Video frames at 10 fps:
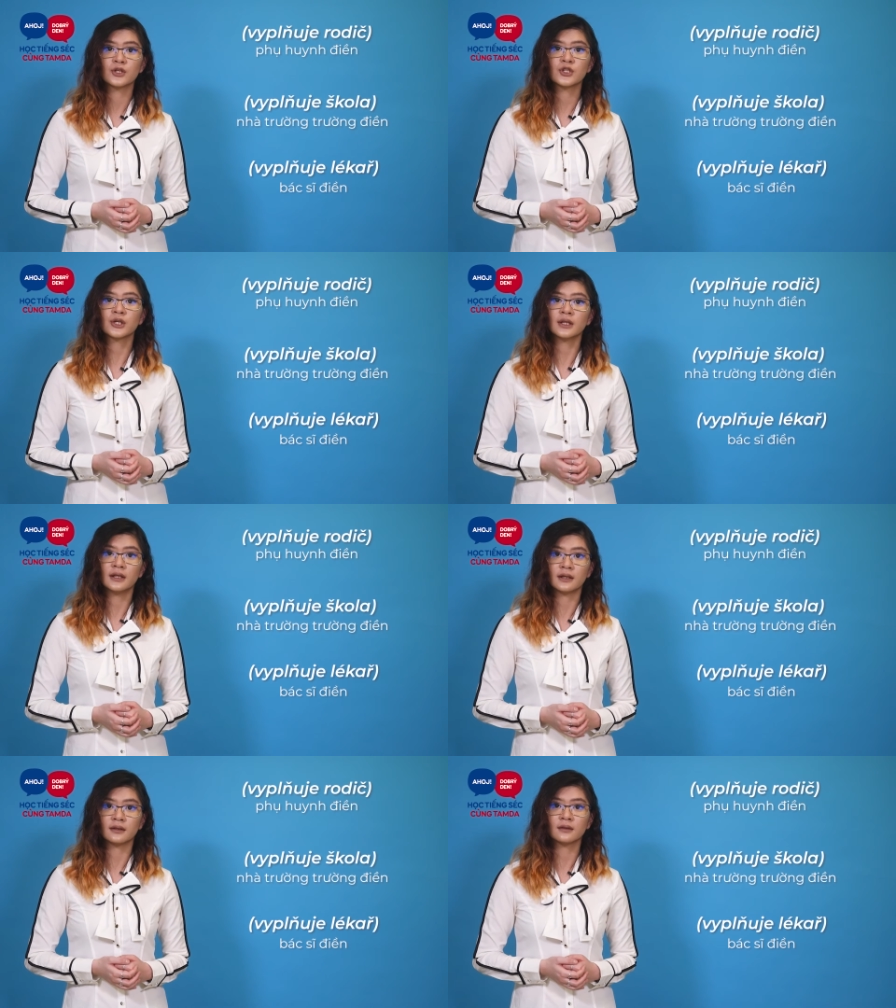Trước khi
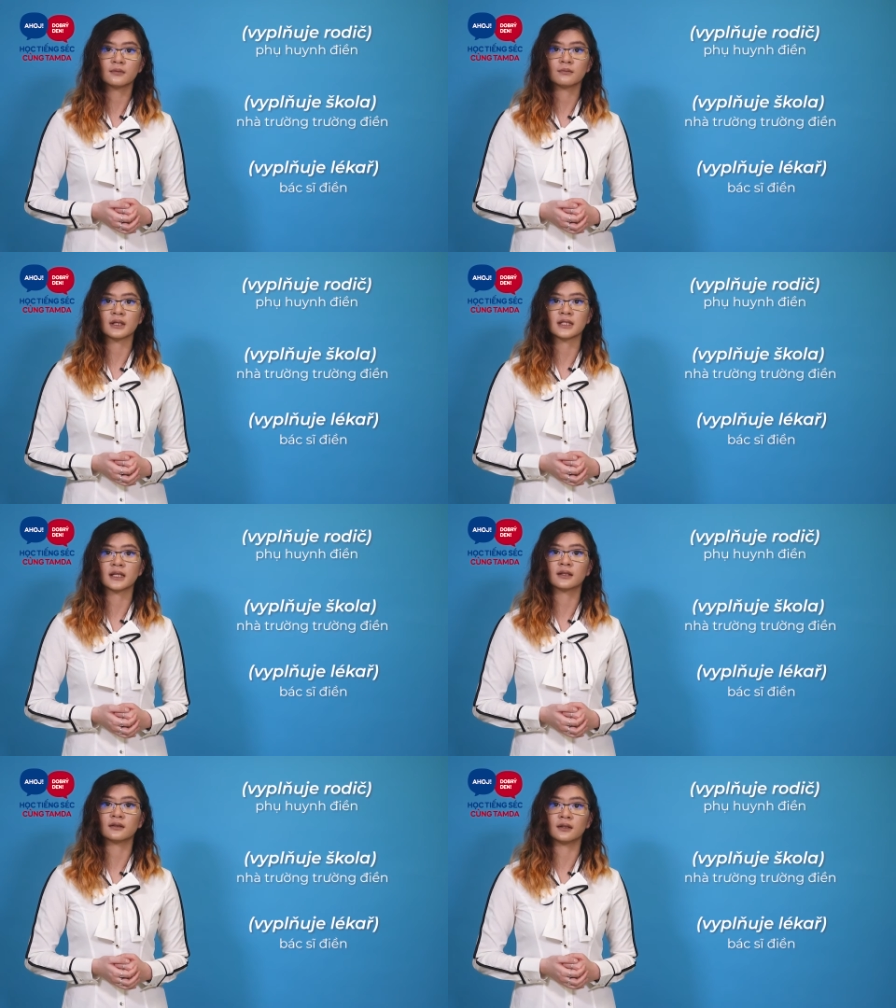đến, bạn
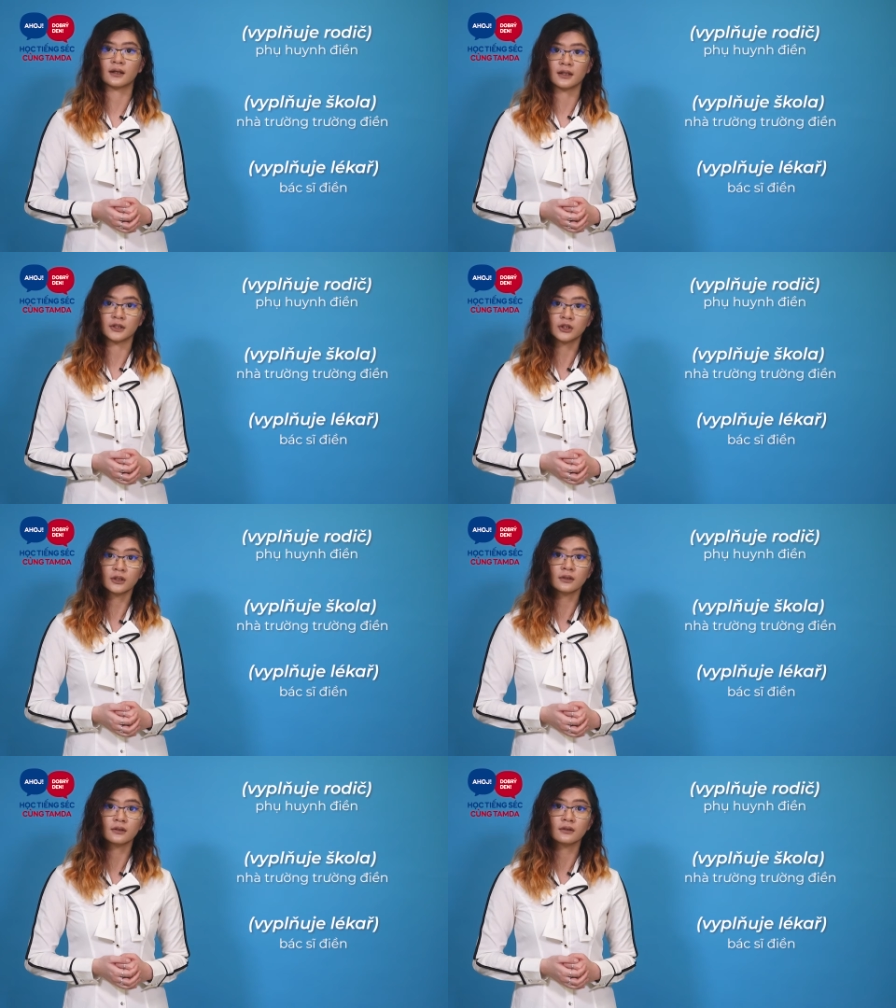sẽ cần đặt lịch trước.